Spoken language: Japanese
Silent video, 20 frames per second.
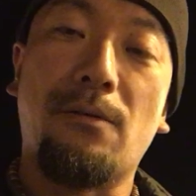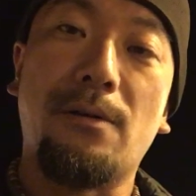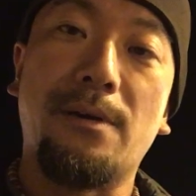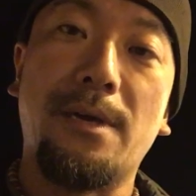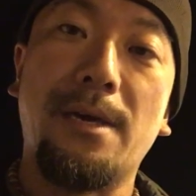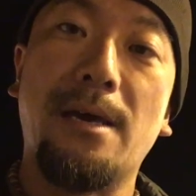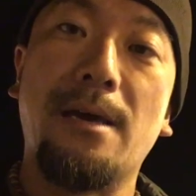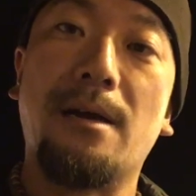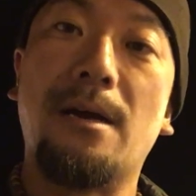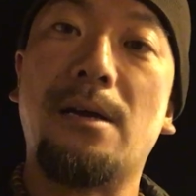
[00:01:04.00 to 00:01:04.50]
の
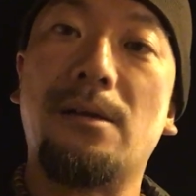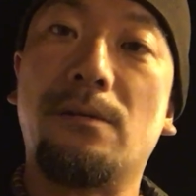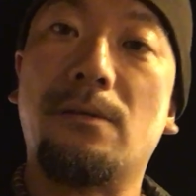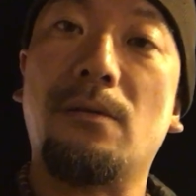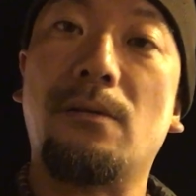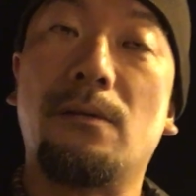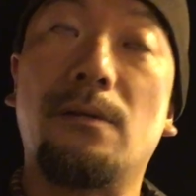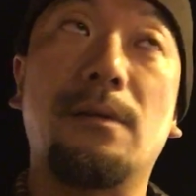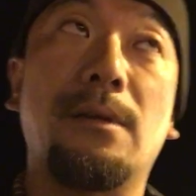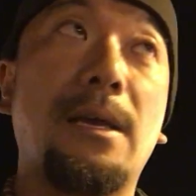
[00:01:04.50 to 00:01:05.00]
部屋があるっ
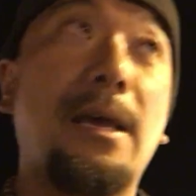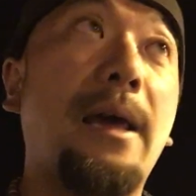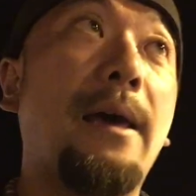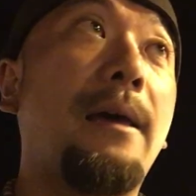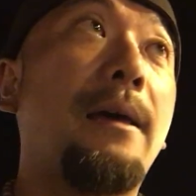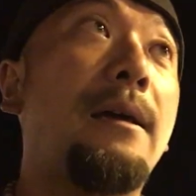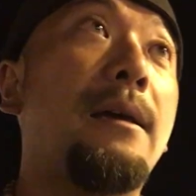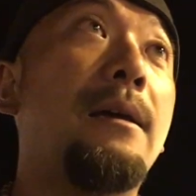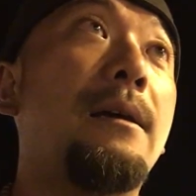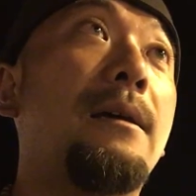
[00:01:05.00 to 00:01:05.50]
てことで、
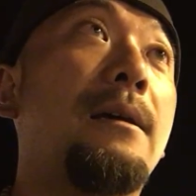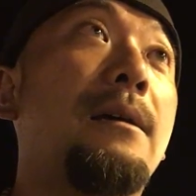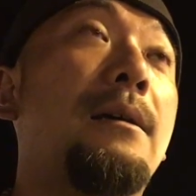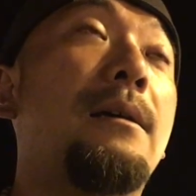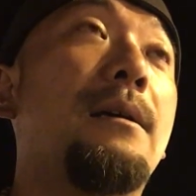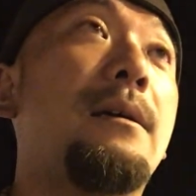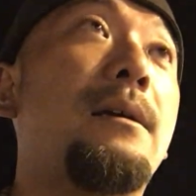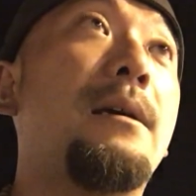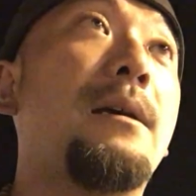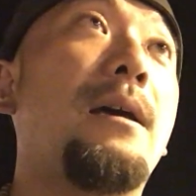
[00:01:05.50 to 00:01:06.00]

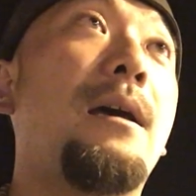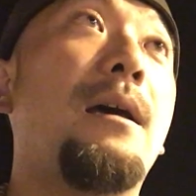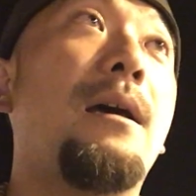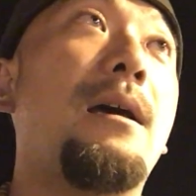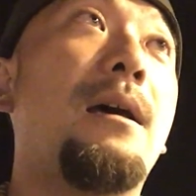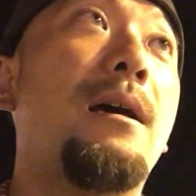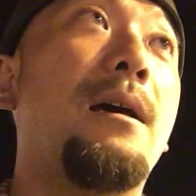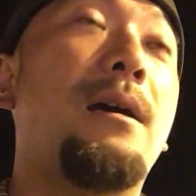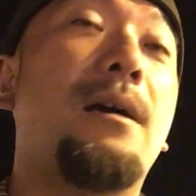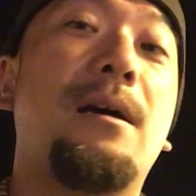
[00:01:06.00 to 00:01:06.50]

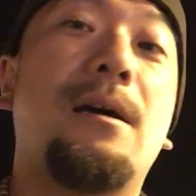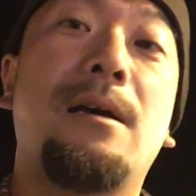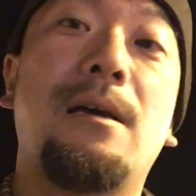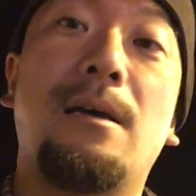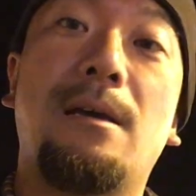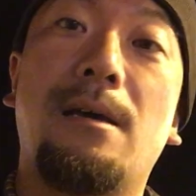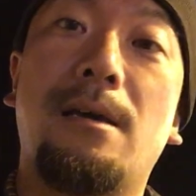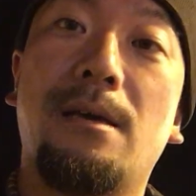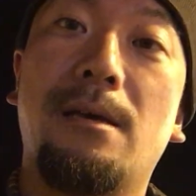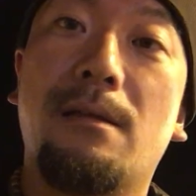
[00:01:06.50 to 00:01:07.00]

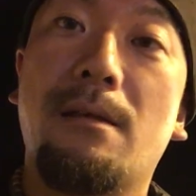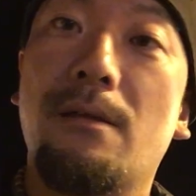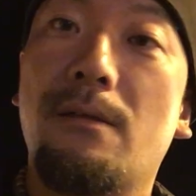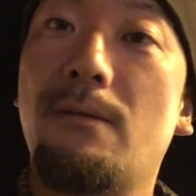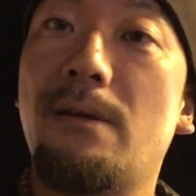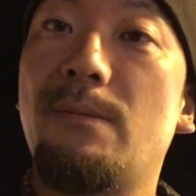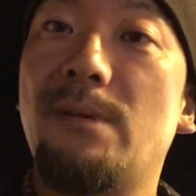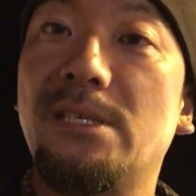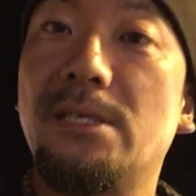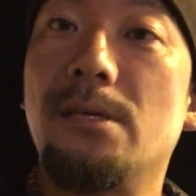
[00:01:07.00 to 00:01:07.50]
えー、
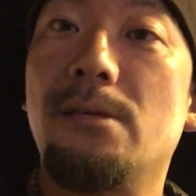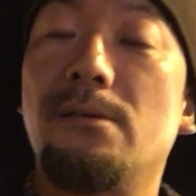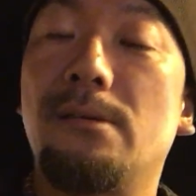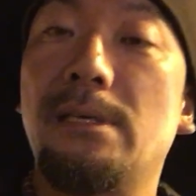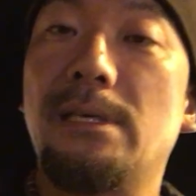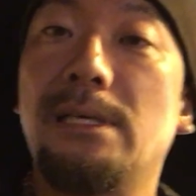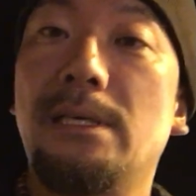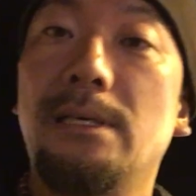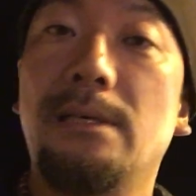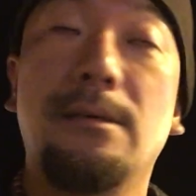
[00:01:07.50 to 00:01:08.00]
誘われましたけど
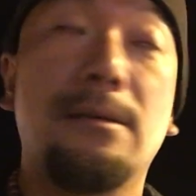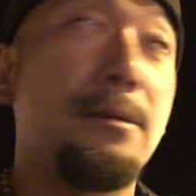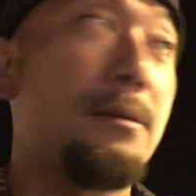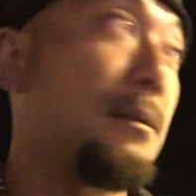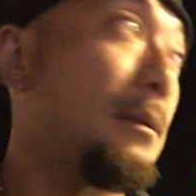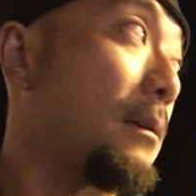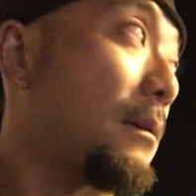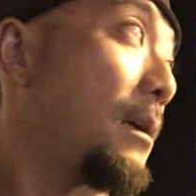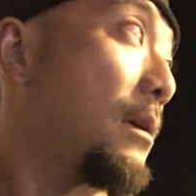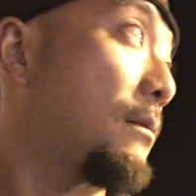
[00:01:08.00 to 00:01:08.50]
ね
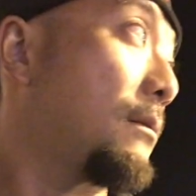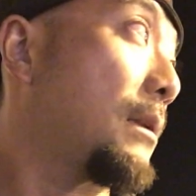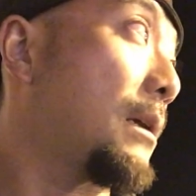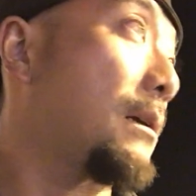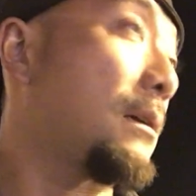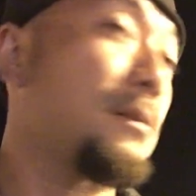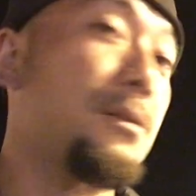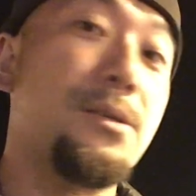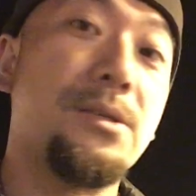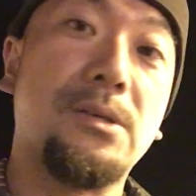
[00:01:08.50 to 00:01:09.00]
結構な
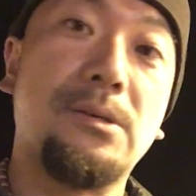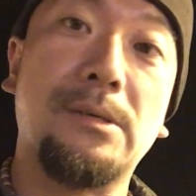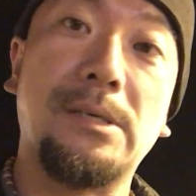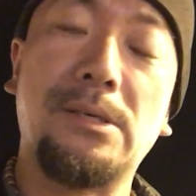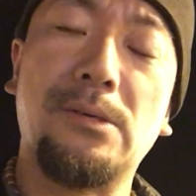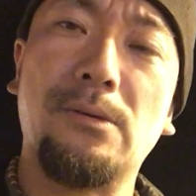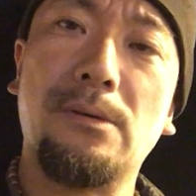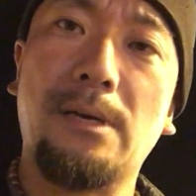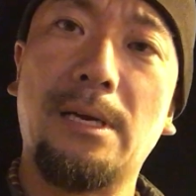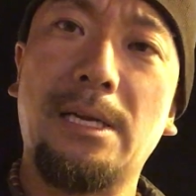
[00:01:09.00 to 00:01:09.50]
んかクスコで
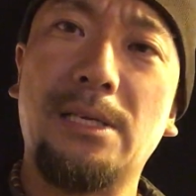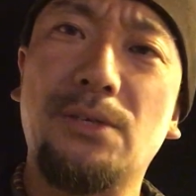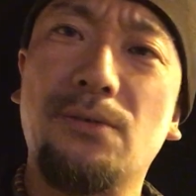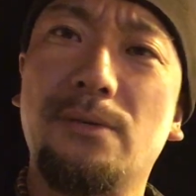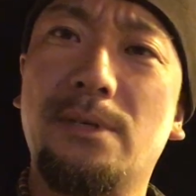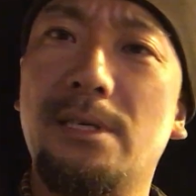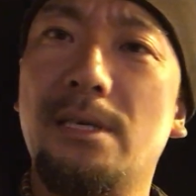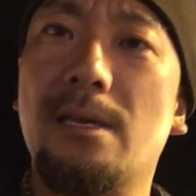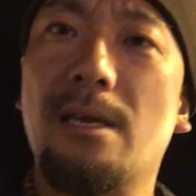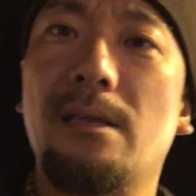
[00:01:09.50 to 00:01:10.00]
そういう話を
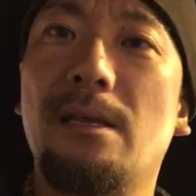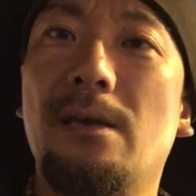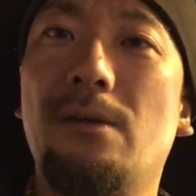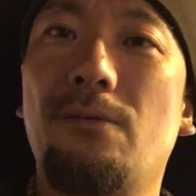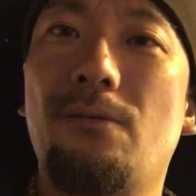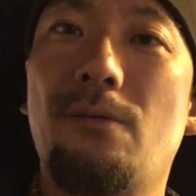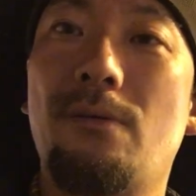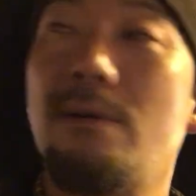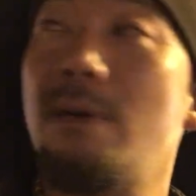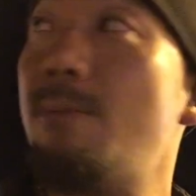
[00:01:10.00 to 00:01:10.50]
聞いたんだけ
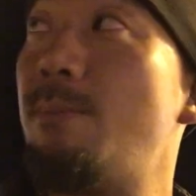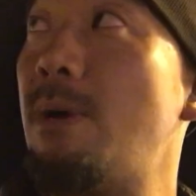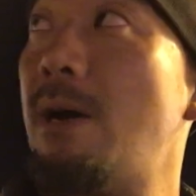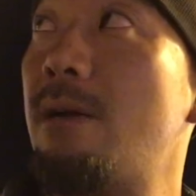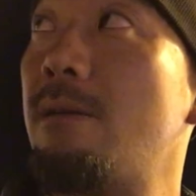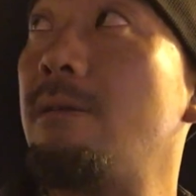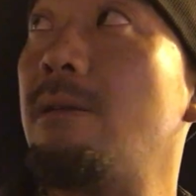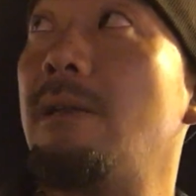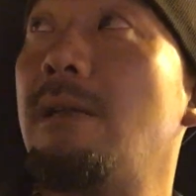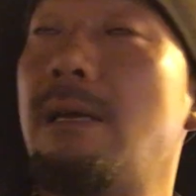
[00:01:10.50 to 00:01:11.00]
どやっぱ
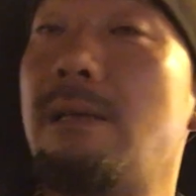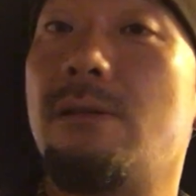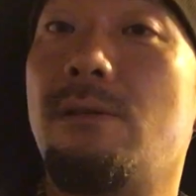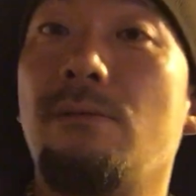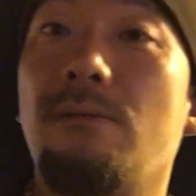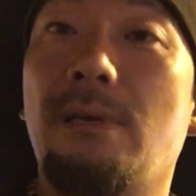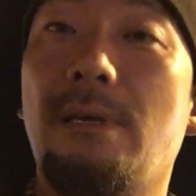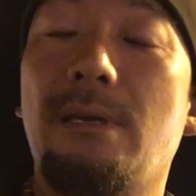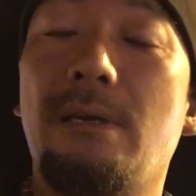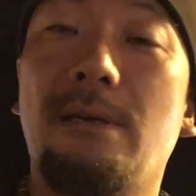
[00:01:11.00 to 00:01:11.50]
あるのかなっ
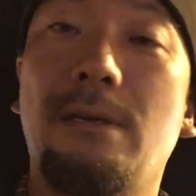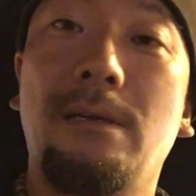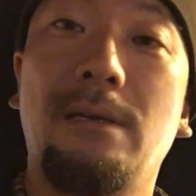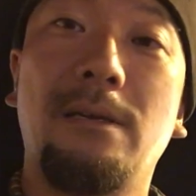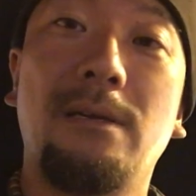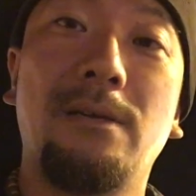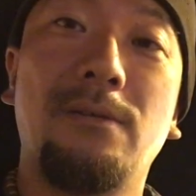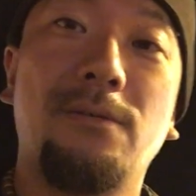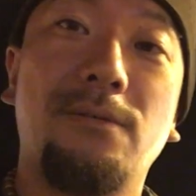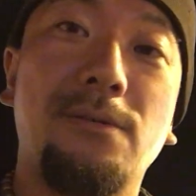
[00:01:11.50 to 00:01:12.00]
ていうね
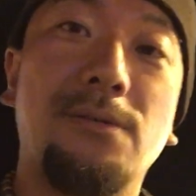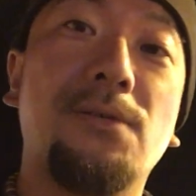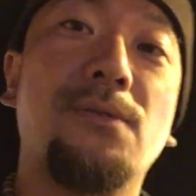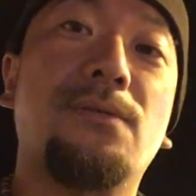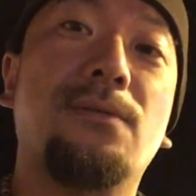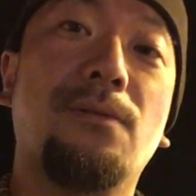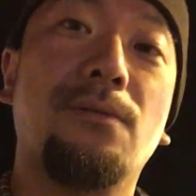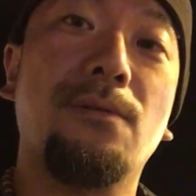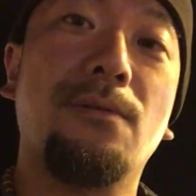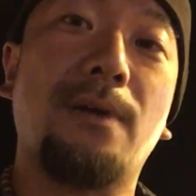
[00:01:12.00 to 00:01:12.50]
風
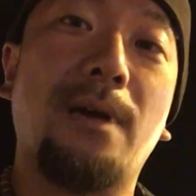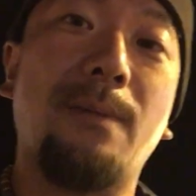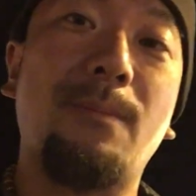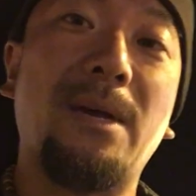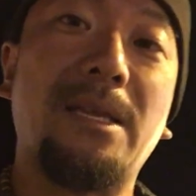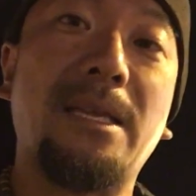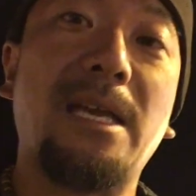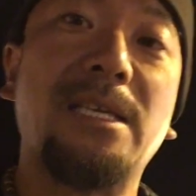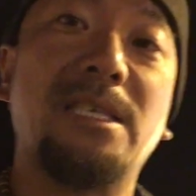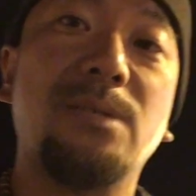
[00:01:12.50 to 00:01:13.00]
俗というか
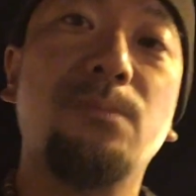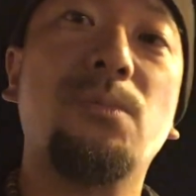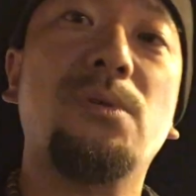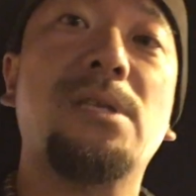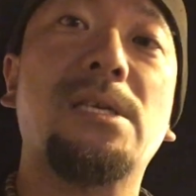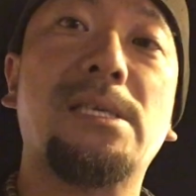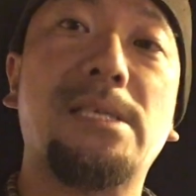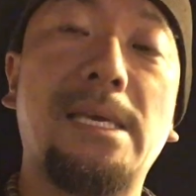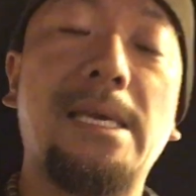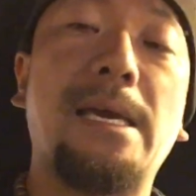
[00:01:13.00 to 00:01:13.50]
まあ立ちんぼ
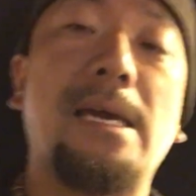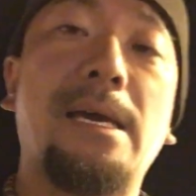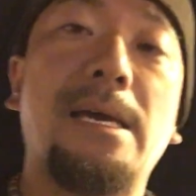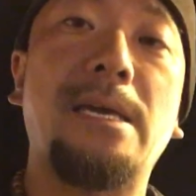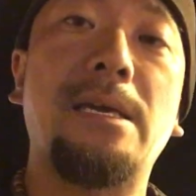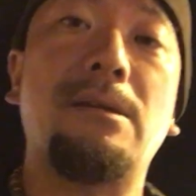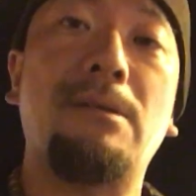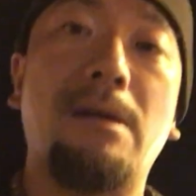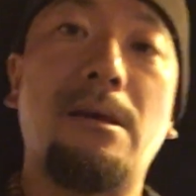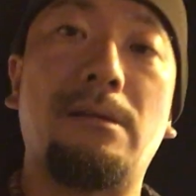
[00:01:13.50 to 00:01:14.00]
ですねいわ
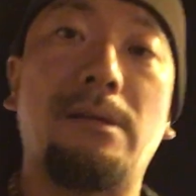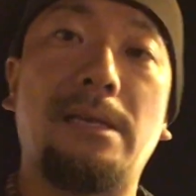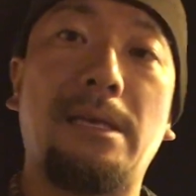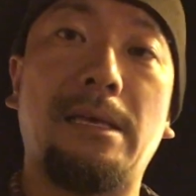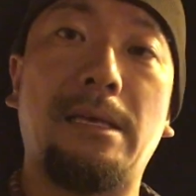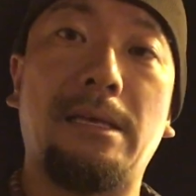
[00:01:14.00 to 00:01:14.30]
ゆるね、